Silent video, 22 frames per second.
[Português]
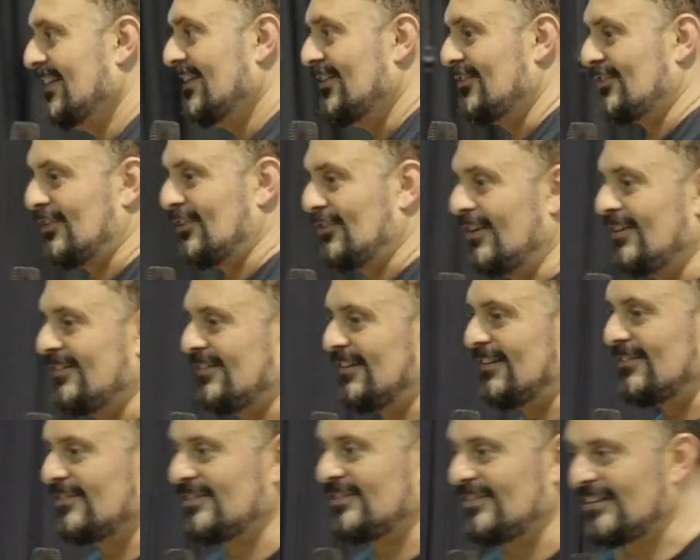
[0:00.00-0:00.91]
Os
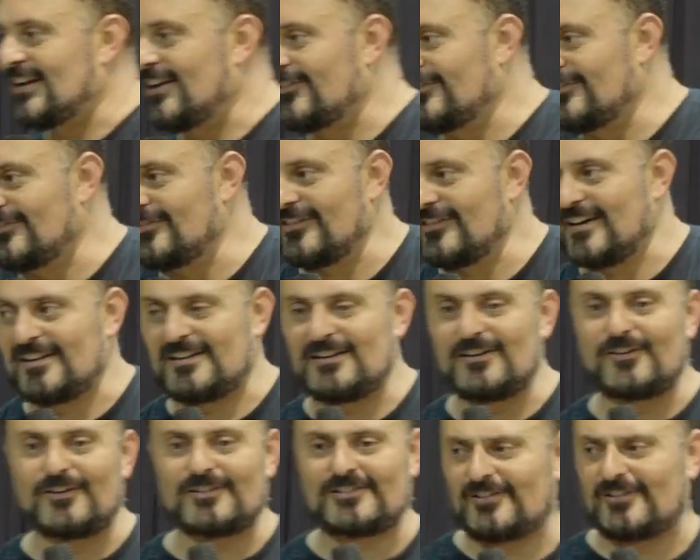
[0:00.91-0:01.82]
adolescentes que estavam
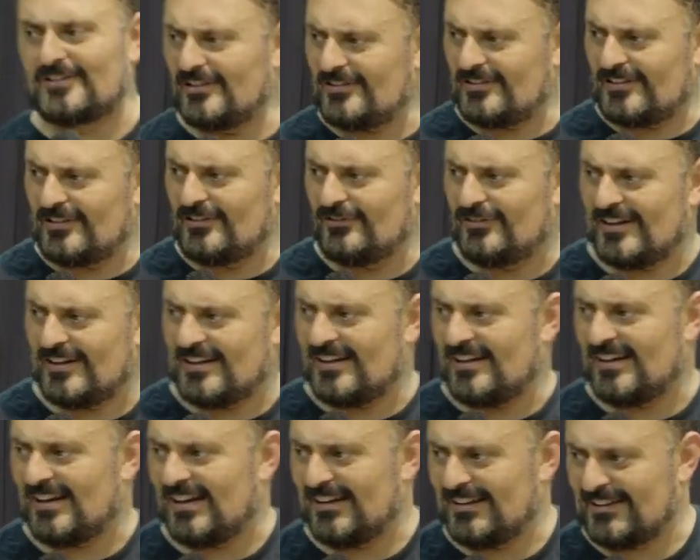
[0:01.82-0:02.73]
aqui ontem, o que
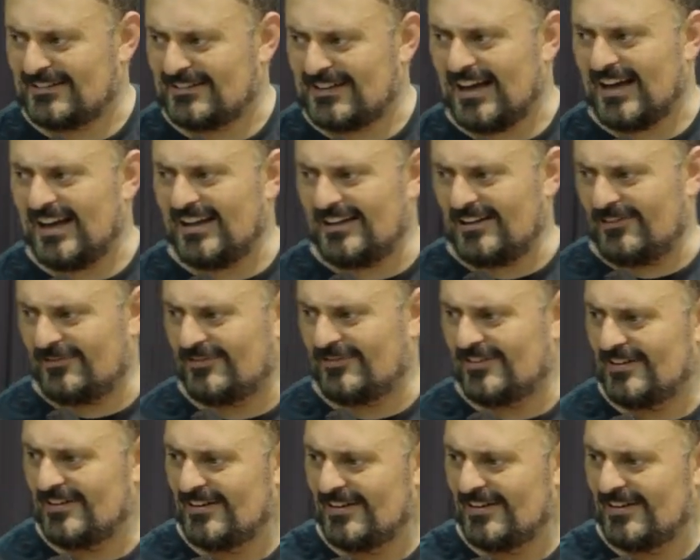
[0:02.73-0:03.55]
significa a letra Aleph?